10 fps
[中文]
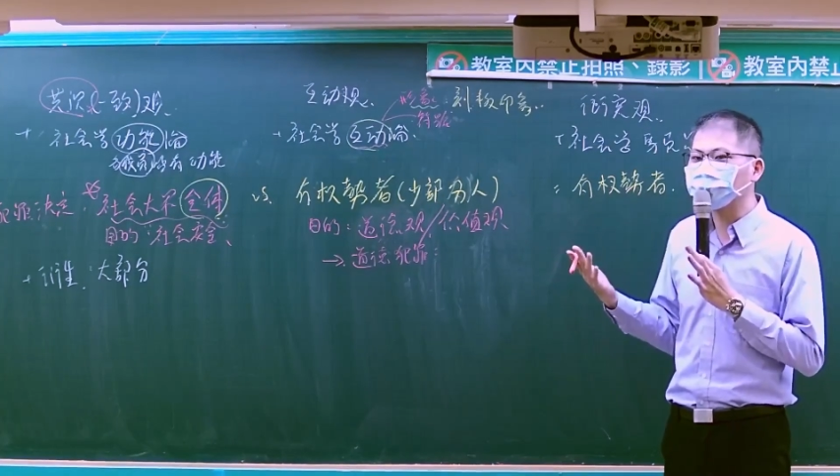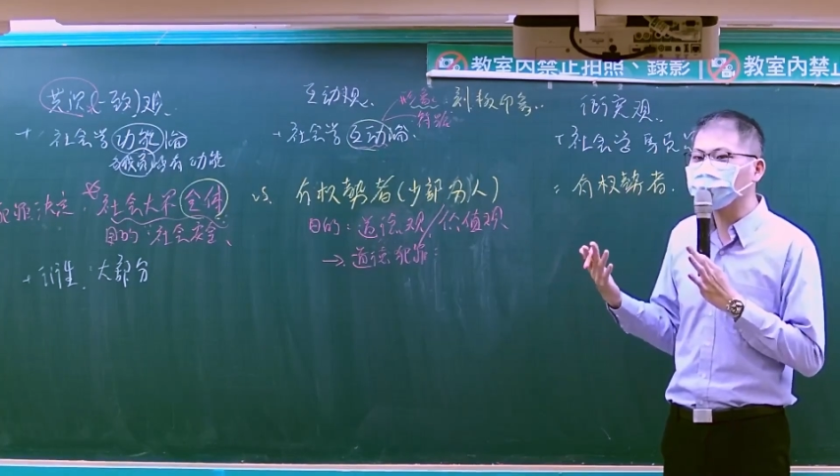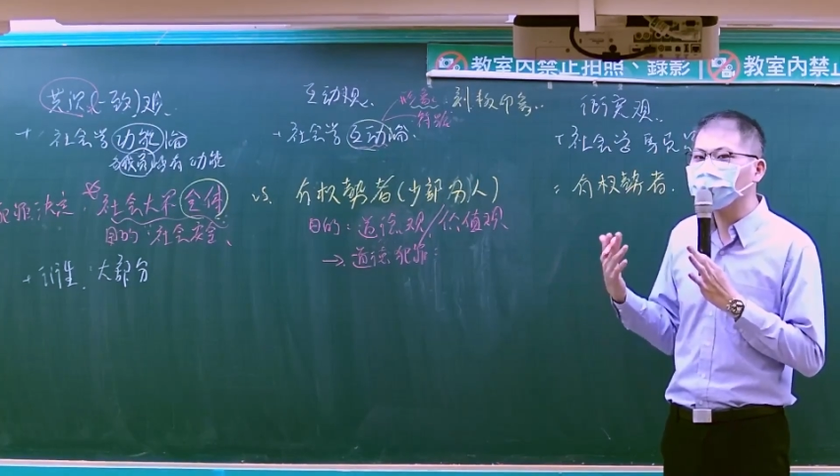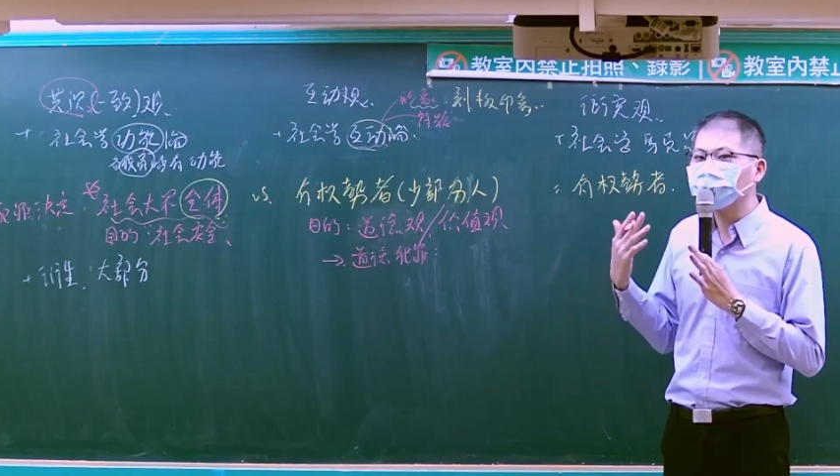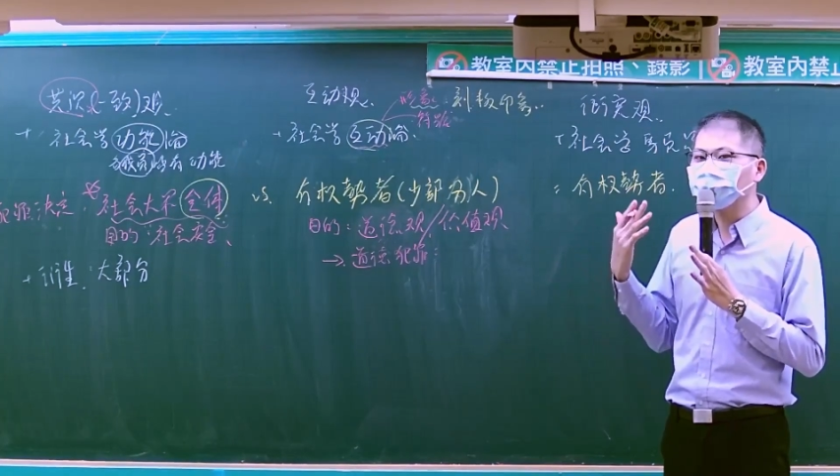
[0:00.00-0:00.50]
么？
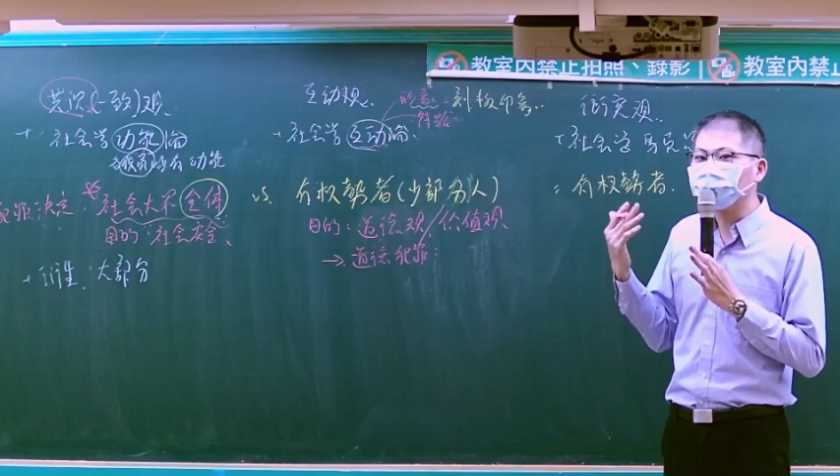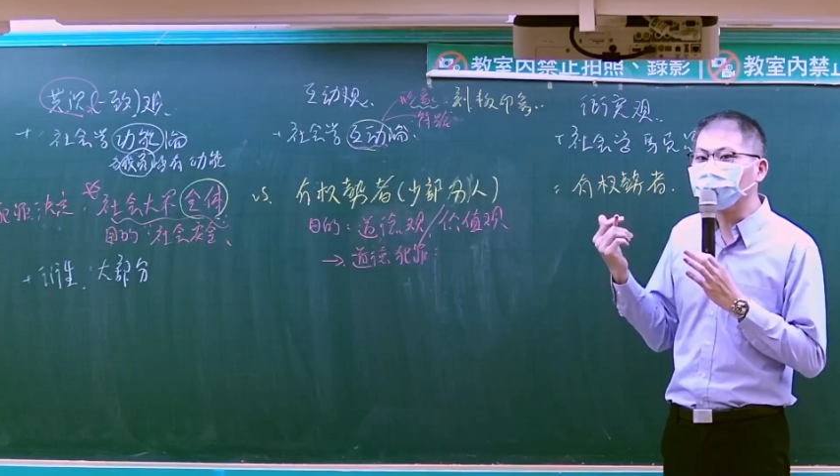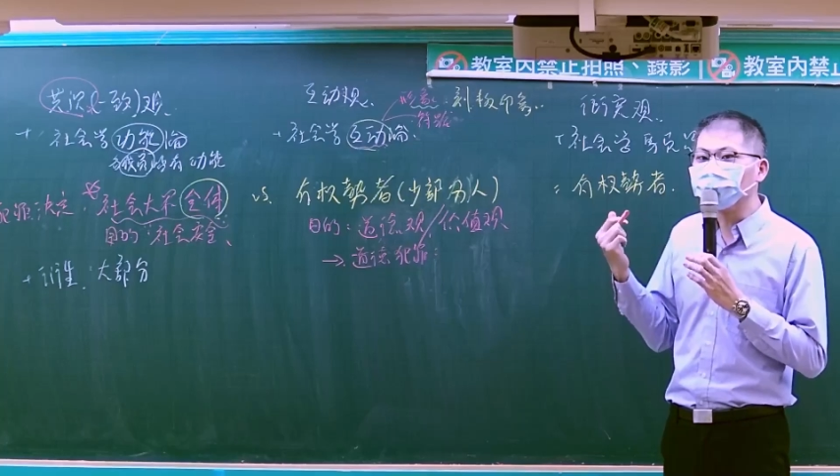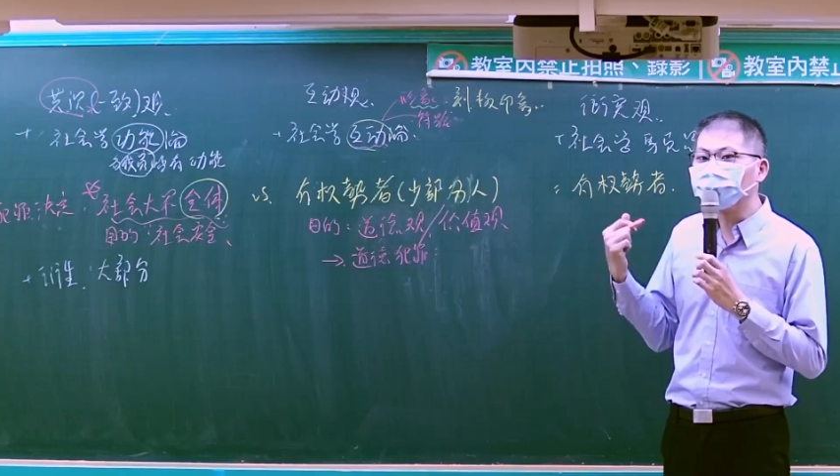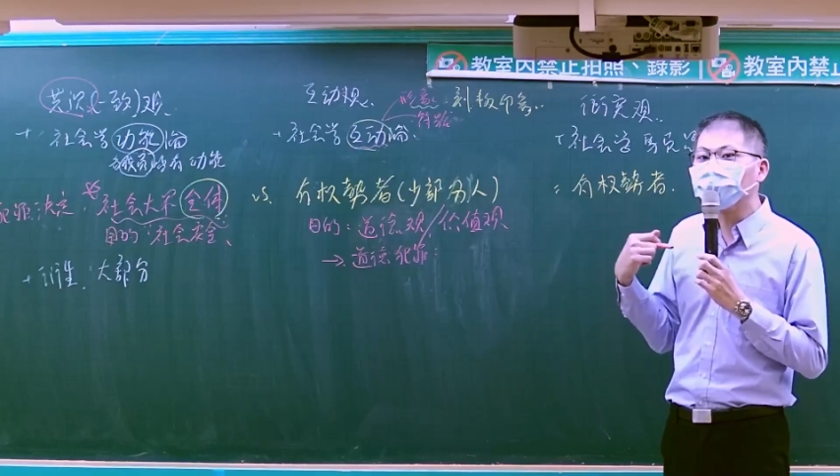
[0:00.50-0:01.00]

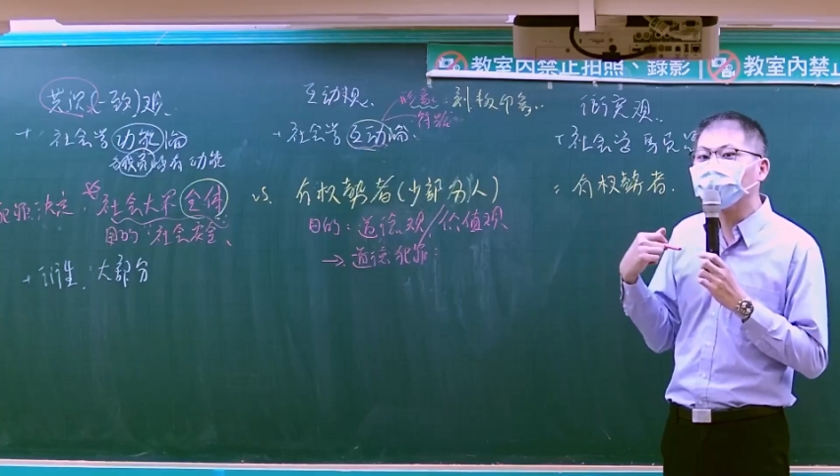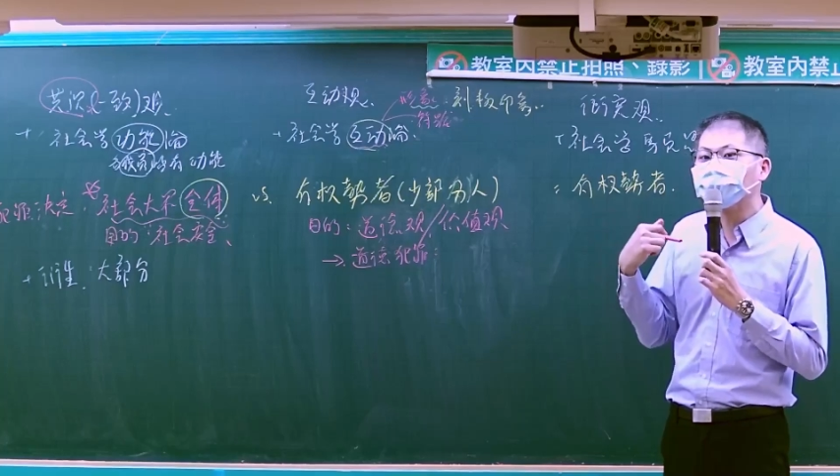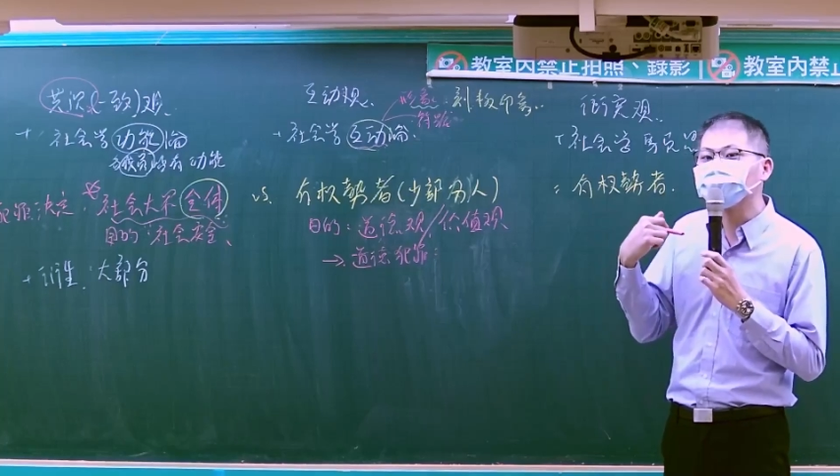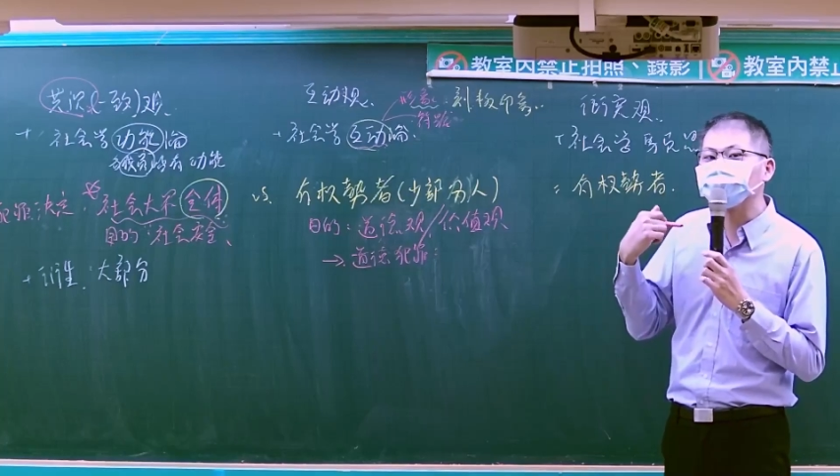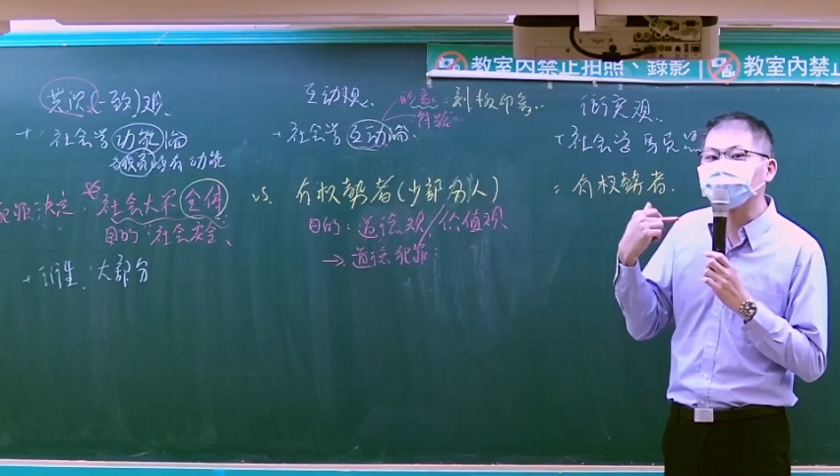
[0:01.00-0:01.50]
无被
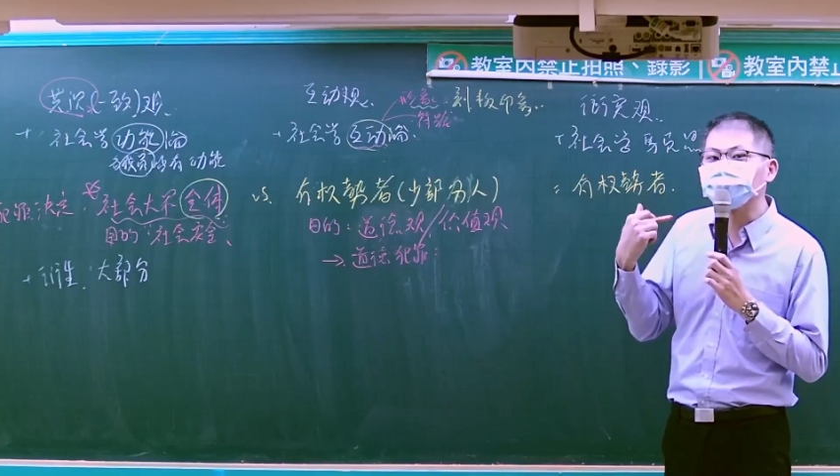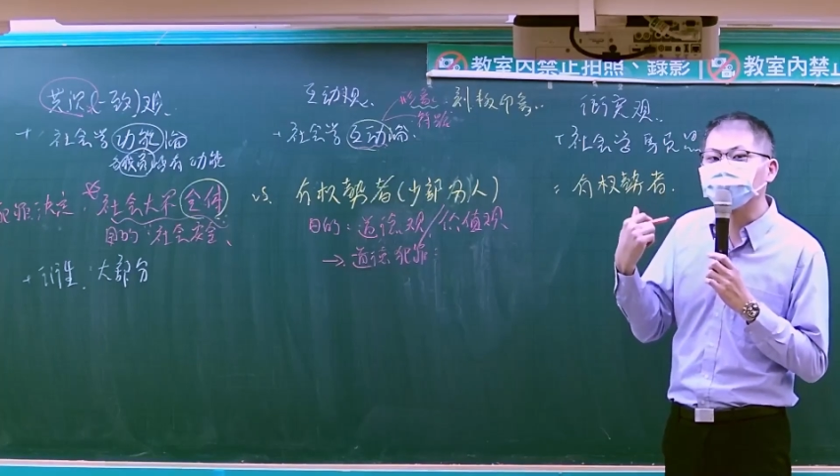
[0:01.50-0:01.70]
害者